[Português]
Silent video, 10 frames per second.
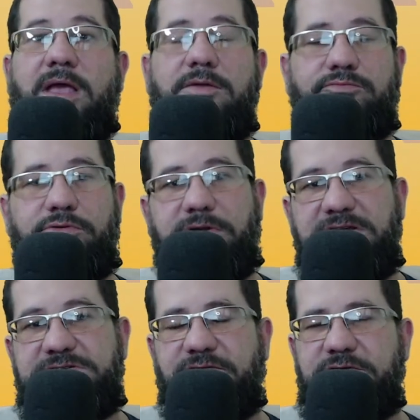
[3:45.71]
Por
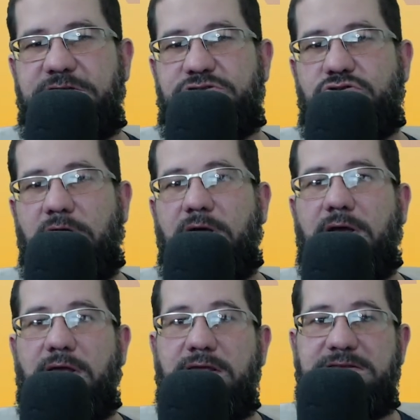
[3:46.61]
este vídeo é só,
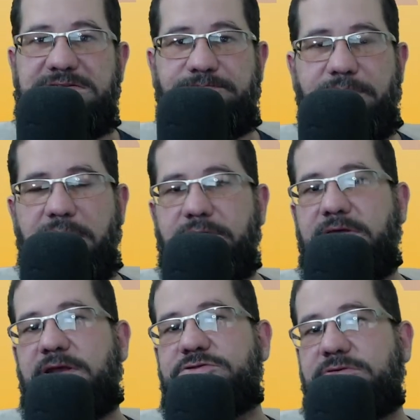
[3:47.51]
espero
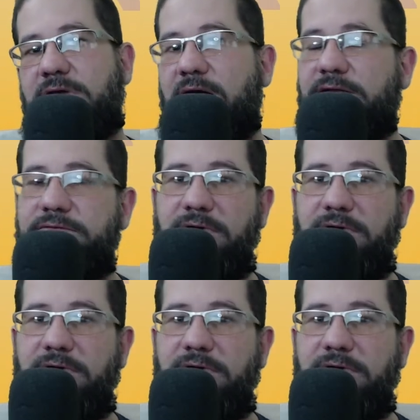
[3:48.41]
ter ajudado,